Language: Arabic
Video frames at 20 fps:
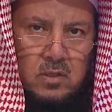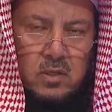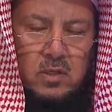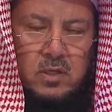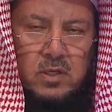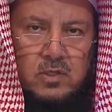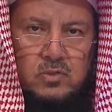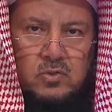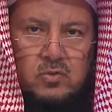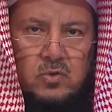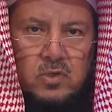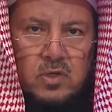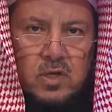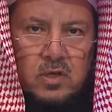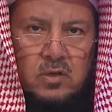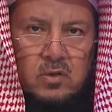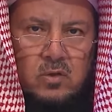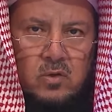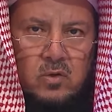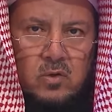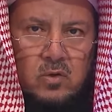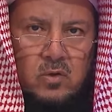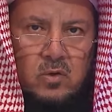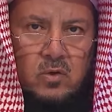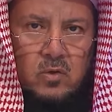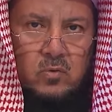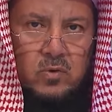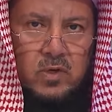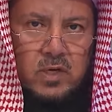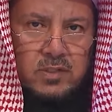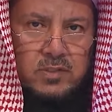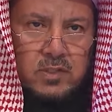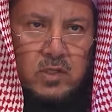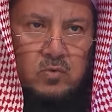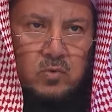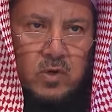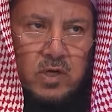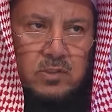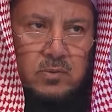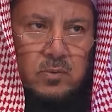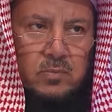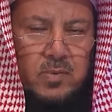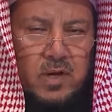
هي سنة وليست واجبة